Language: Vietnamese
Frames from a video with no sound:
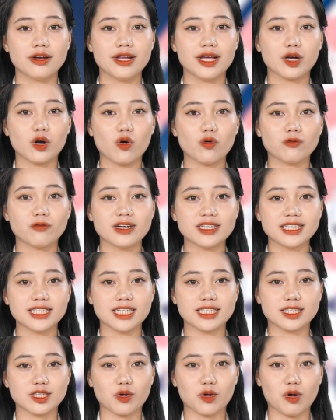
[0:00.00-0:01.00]
để cùng phát
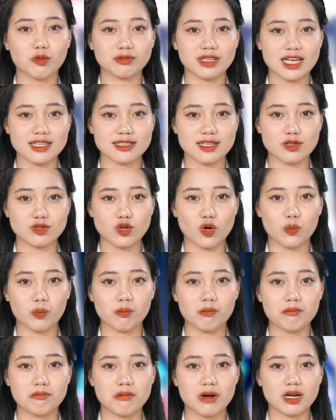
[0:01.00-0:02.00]
triển trong công tác giáo dục,
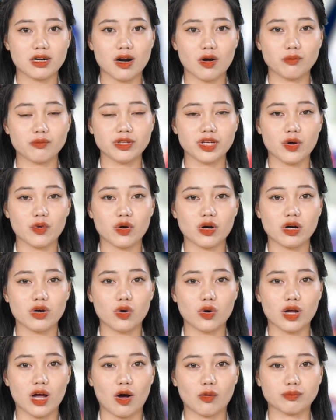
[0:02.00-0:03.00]
mở rộng nhiều cơ
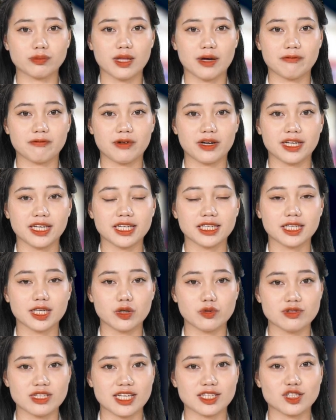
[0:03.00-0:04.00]
hội học tập và nghiên
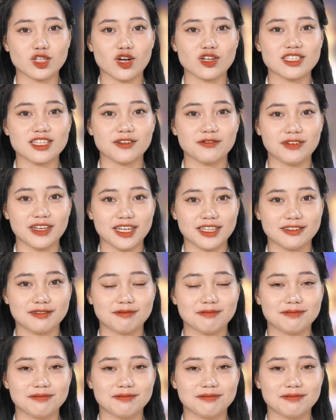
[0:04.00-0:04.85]
cứu dành cho sinh viên.